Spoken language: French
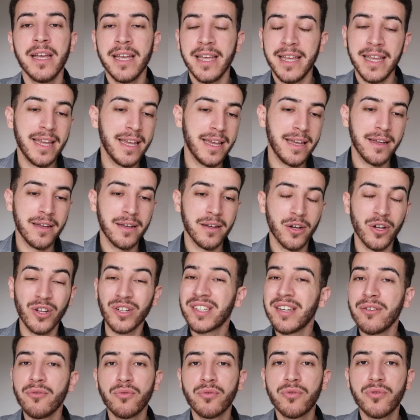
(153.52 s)
Et en
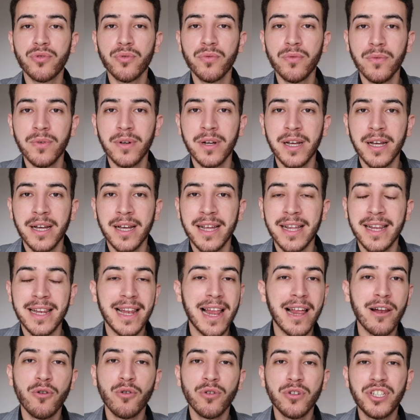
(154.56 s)
séduction,
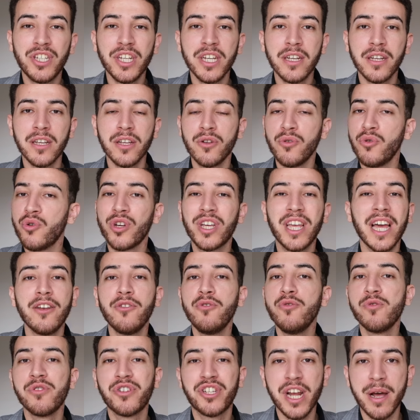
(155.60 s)
la logique ne
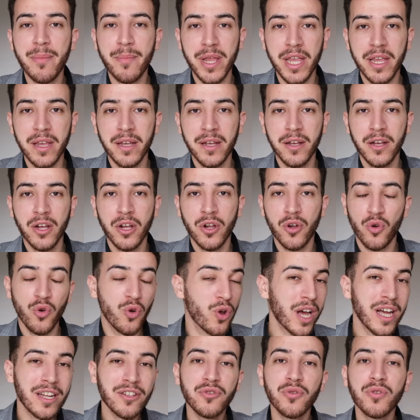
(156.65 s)
gagne jamais. Le
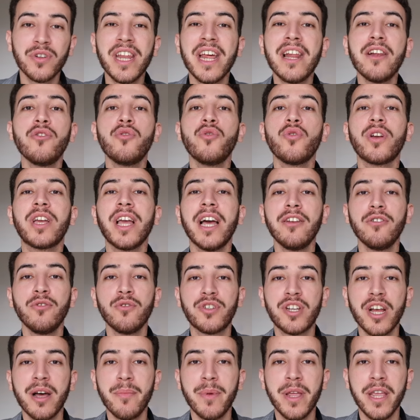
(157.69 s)
rationnel ne gagne
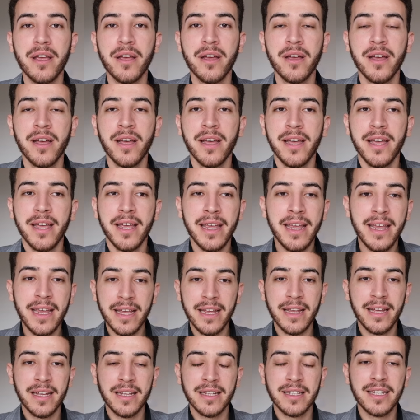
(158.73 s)
jamais.
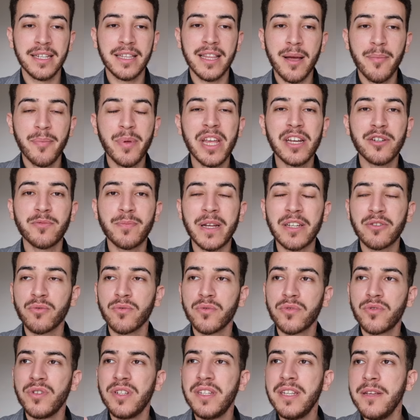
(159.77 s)
Et c'est un piège parce qu'on
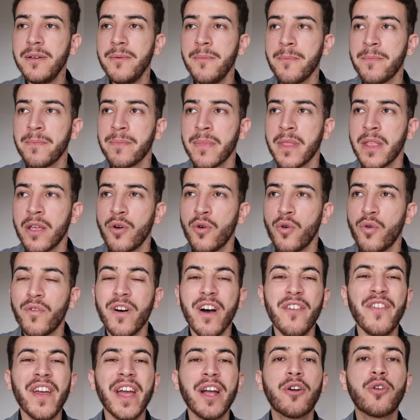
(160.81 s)
se dit, on
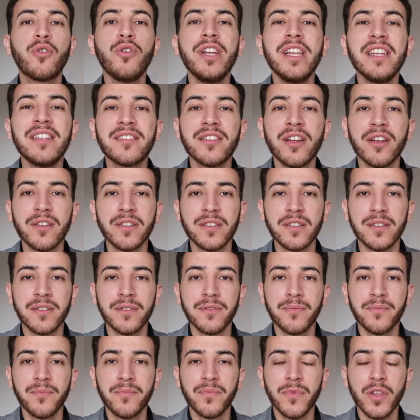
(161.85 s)
va faire connaissance.
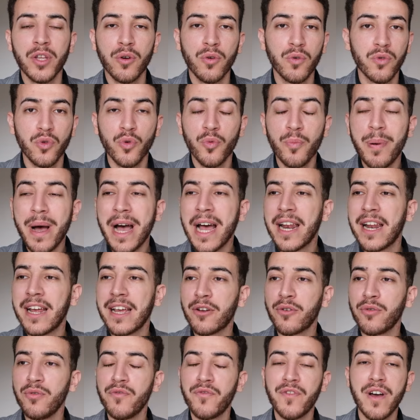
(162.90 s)
Quand on parle
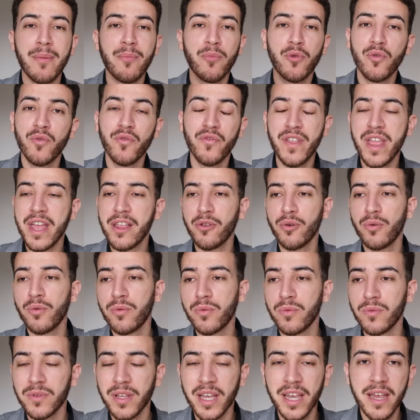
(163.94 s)
avec une femme qu'on vient de
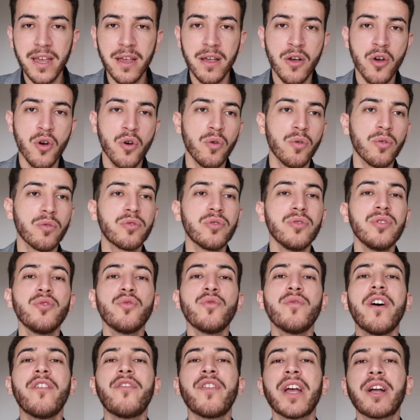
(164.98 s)
rencontrer, on se dit on
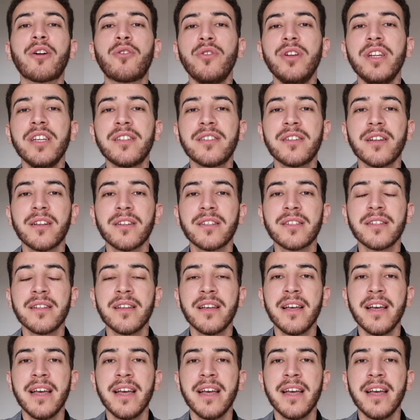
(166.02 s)
va faire connaissance.